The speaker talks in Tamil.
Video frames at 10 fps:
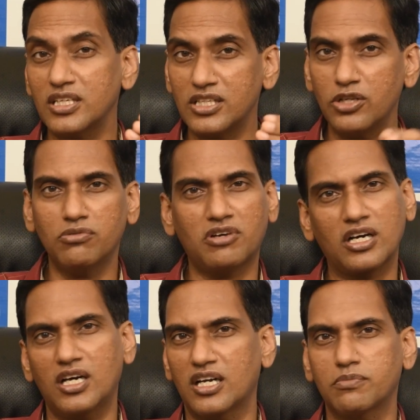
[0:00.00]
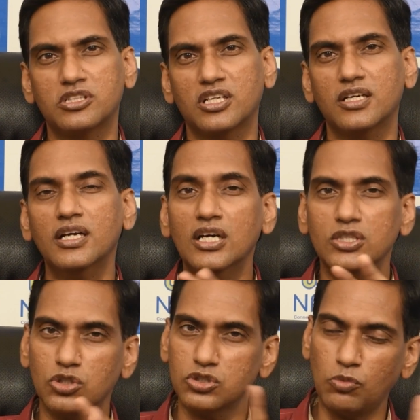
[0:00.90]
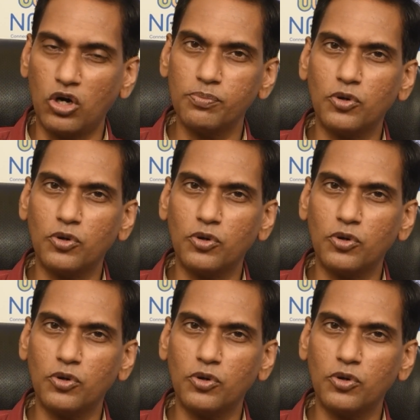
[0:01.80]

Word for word: இதுலேயும் வரலாம் ஆரம்பத்தில் ஸோ ஸ்மால்